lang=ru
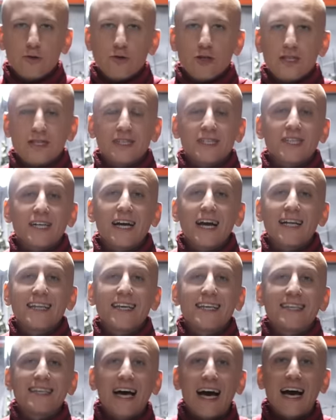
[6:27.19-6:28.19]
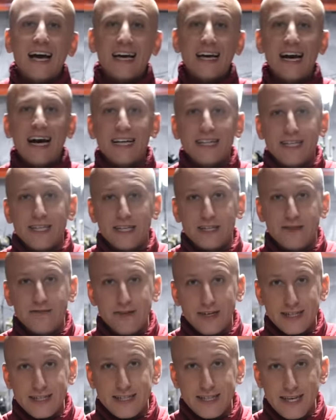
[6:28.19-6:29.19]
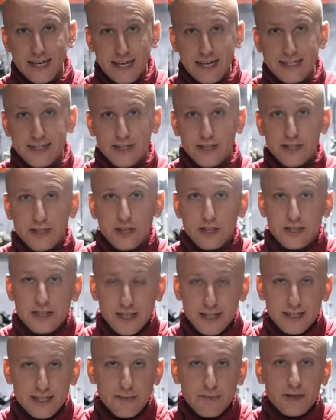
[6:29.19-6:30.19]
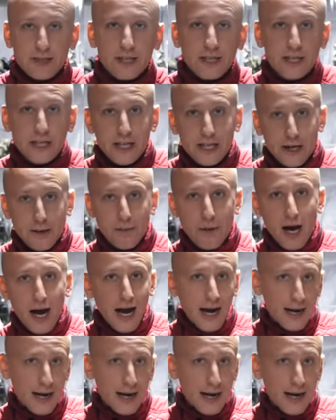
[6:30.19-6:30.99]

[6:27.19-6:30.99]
Катушка зажигания на ранних двигателях 1.4 с обозначением